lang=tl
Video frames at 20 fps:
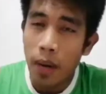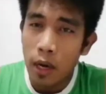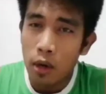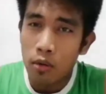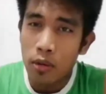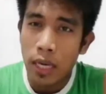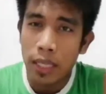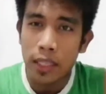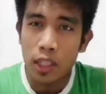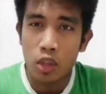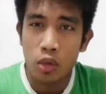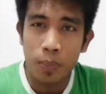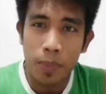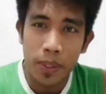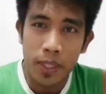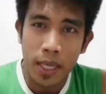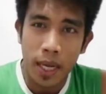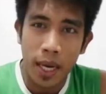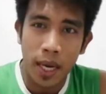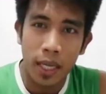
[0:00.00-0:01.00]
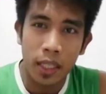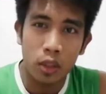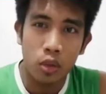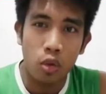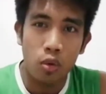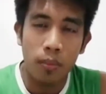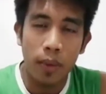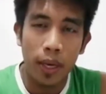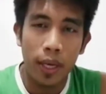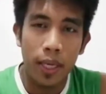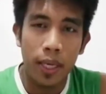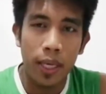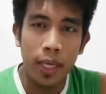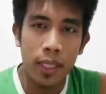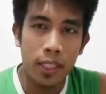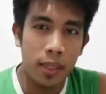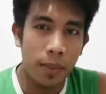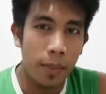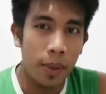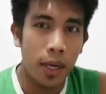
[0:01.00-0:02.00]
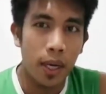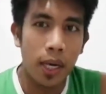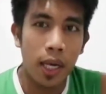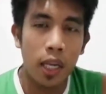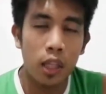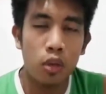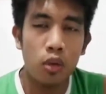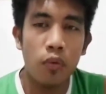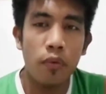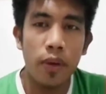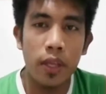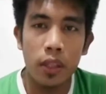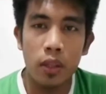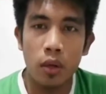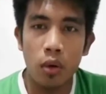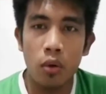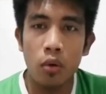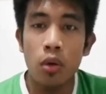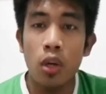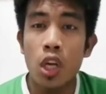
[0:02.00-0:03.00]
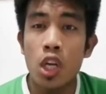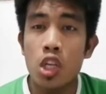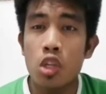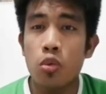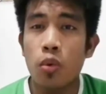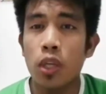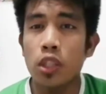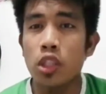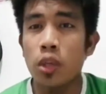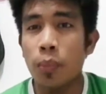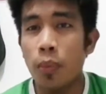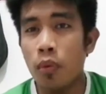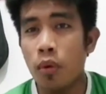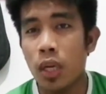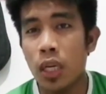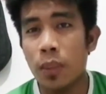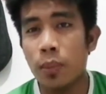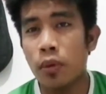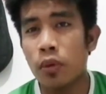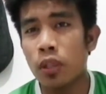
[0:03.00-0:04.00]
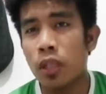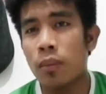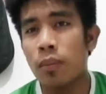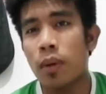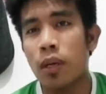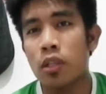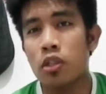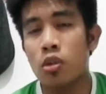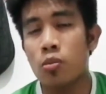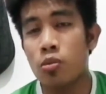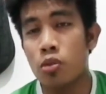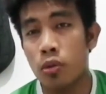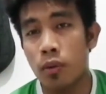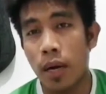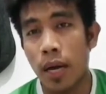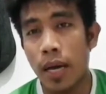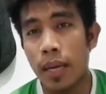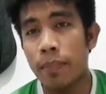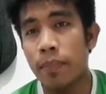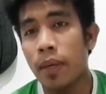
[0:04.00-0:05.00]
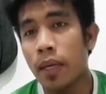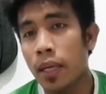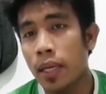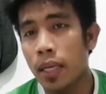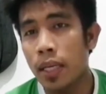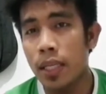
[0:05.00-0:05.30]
Bago natin umpisahan, kung mahilig ka sa mga ganitong video, so huwag niyo pong kalimutan mag-subscribe